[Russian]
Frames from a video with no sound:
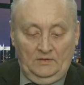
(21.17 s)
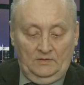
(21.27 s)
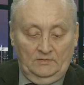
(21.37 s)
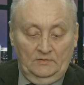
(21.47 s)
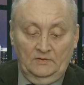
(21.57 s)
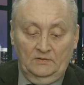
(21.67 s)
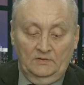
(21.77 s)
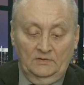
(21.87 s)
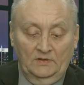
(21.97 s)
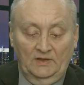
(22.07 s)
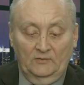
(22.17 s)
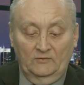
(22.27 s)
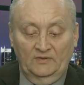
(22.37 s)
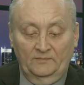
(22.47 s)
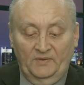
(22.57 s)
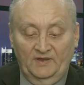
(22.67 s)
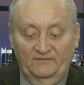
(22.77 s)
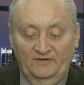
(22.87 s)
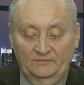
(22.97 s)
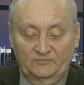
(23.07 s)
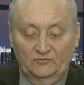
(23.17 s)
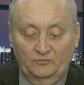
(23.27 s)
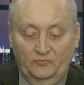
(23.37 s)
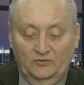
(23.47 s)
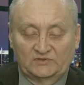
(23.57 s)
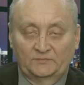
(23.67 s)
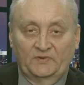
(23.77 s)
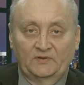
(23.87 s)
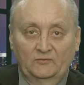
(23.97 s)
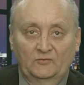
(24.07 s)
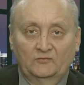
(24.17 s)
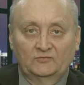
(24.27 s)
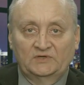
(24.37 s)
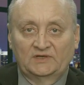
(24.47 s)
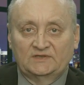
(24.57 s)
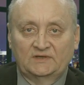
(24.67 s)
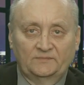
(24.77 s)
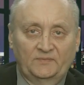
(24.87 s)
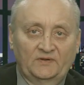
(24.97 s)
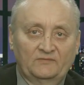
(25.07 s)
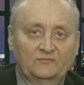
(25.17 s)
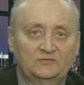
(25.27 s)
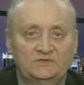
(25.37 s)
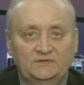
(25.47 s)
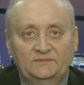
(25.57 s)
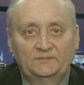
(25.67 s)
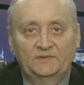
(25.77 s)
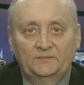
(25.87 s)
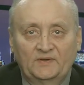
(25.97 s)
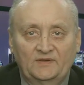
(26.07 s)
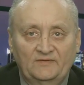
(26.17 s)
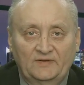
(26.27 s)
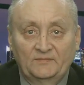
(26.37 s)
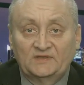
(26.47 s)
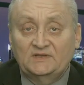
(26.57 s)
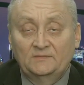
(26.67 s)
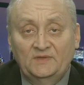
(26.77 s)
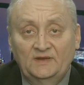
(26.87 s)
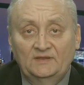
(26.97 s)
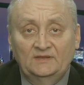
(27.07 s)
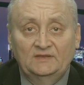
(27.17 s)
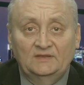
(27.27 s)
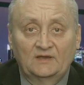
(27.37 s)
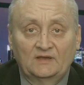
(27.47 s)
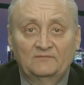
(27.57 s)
Э, Алена, поговорим чуть позже про Юльку. Сейчас я прервусь, и мы поговорим. На самом деле это не так.